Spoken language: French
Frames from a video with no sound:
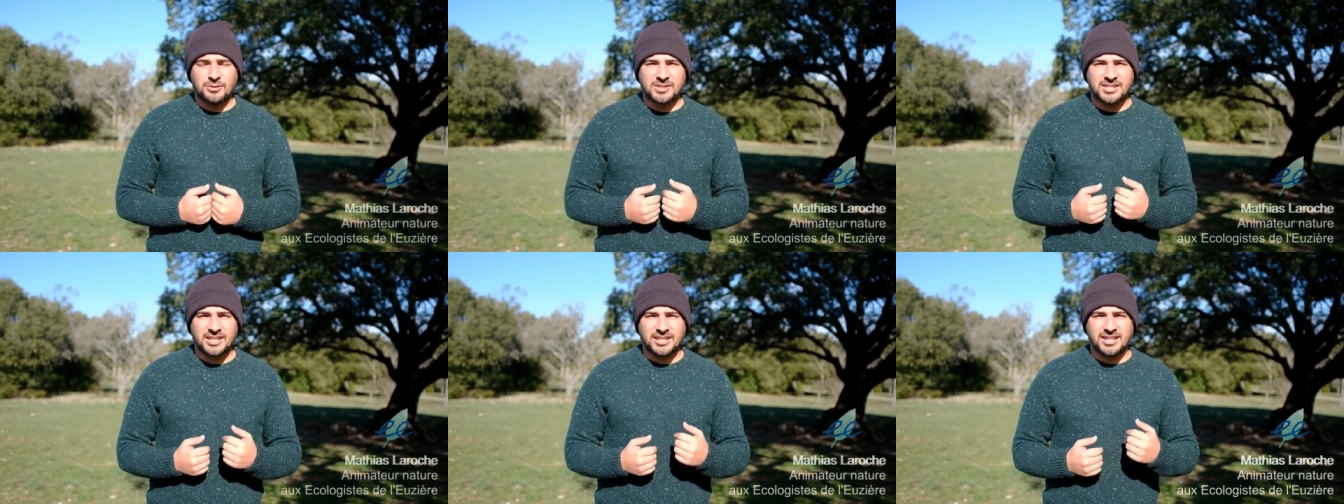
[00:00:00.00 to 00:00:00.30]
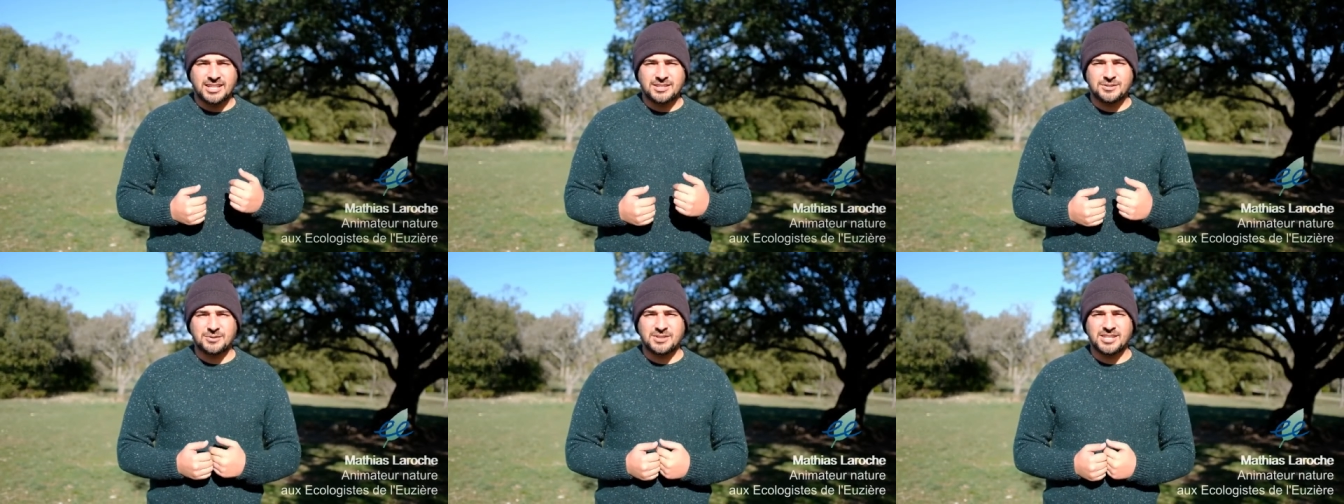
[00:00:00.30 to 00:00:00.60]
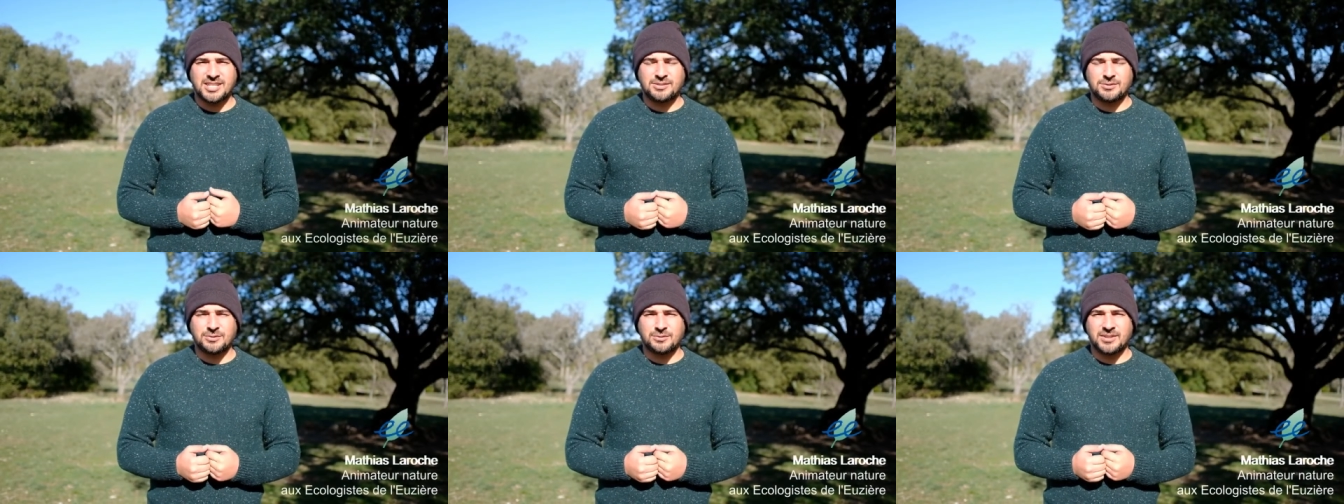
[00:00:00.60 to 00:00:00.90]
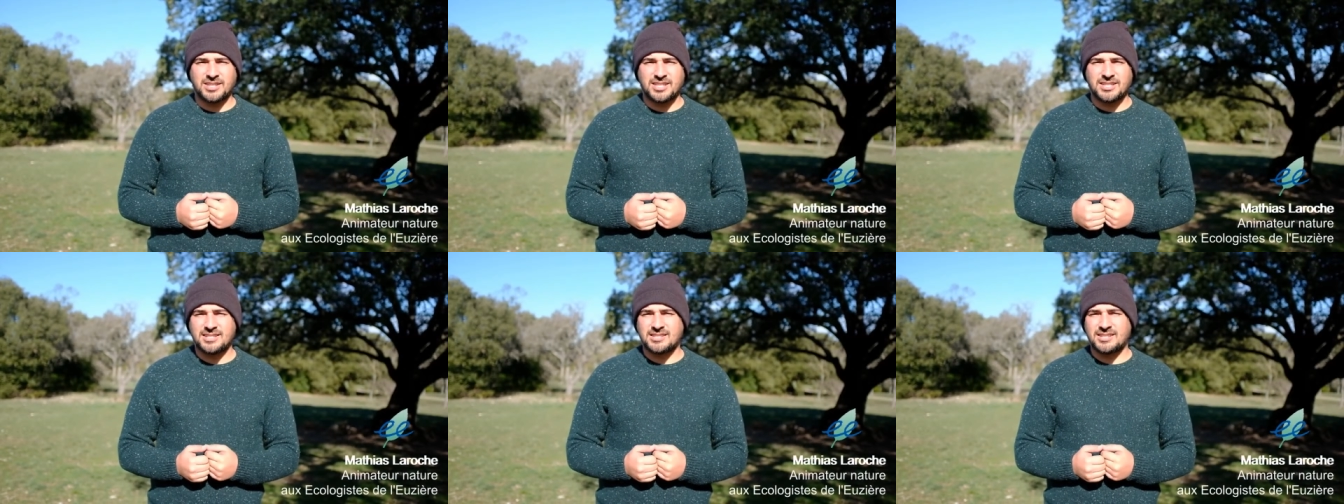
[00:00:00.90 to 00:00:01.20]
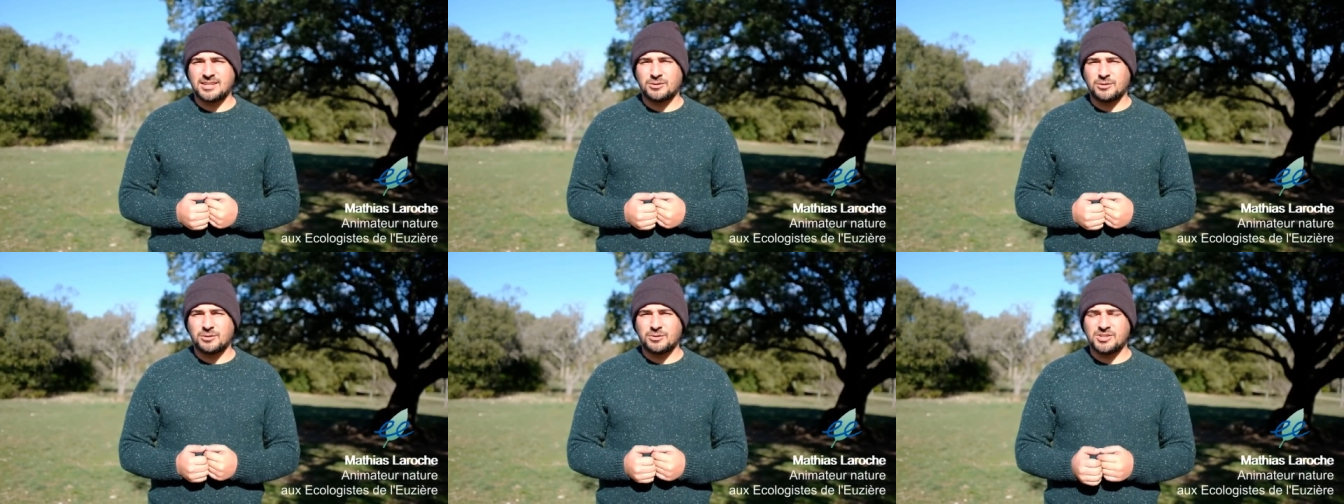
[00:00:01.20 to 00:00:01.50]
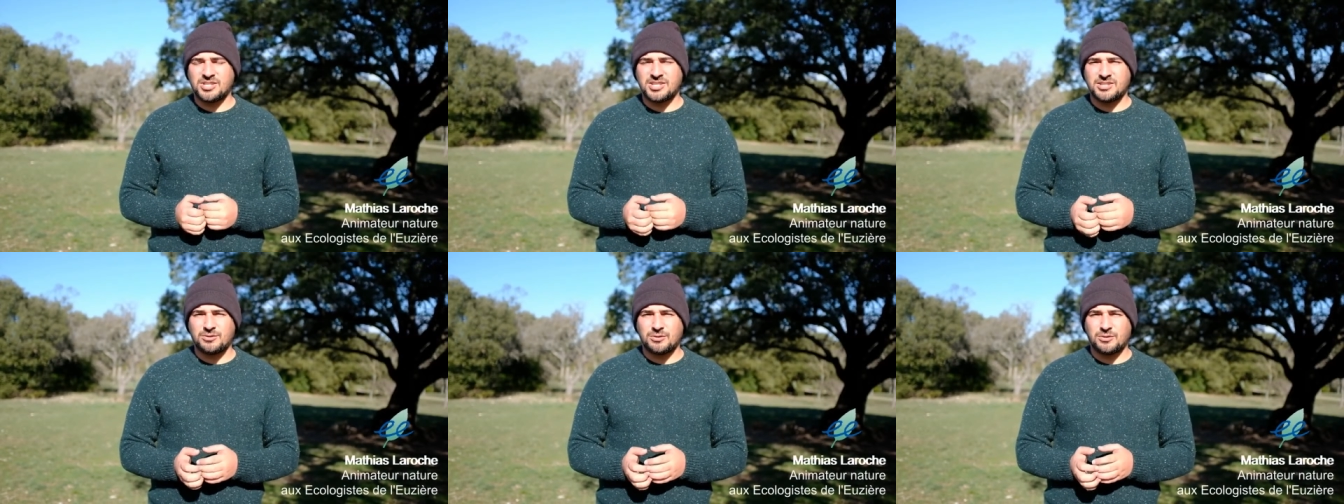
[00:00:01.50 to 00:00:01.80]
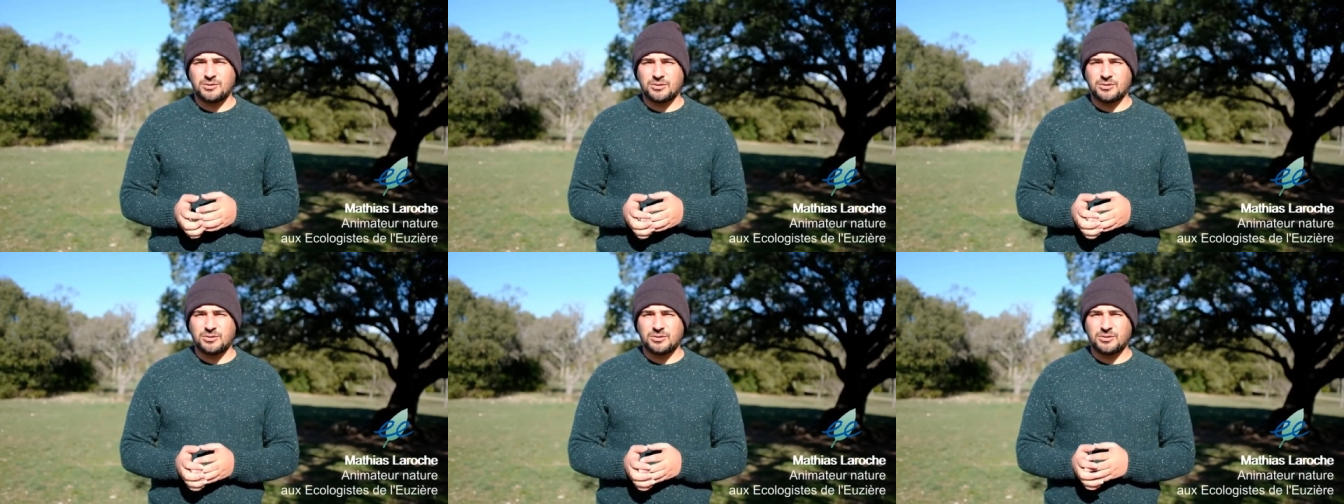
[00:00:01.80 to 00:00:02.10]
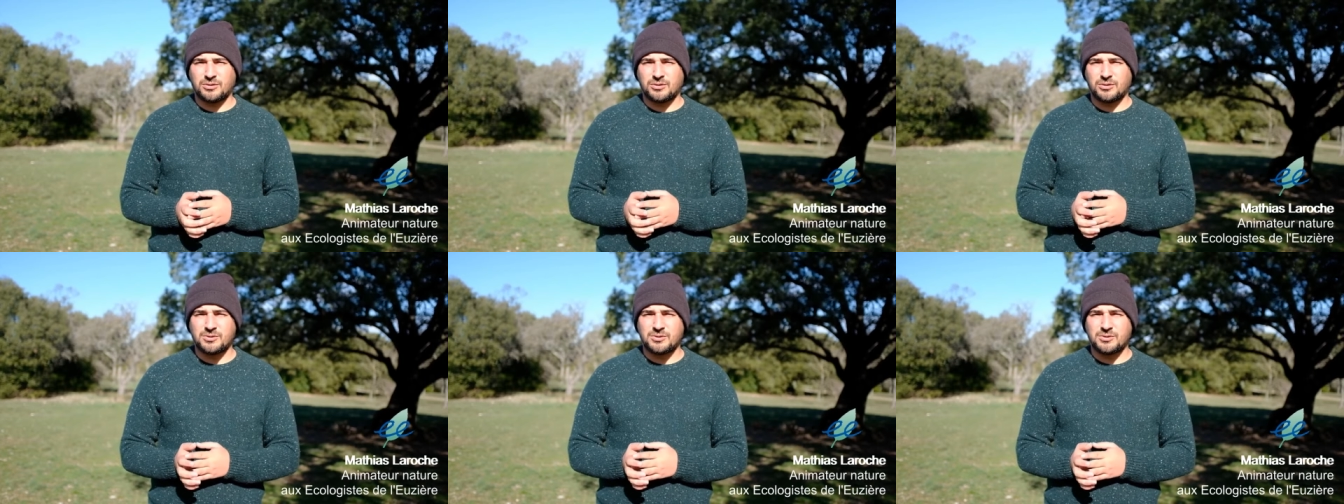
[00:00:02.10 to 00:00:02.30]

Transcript: au sein de l'association des écologistes de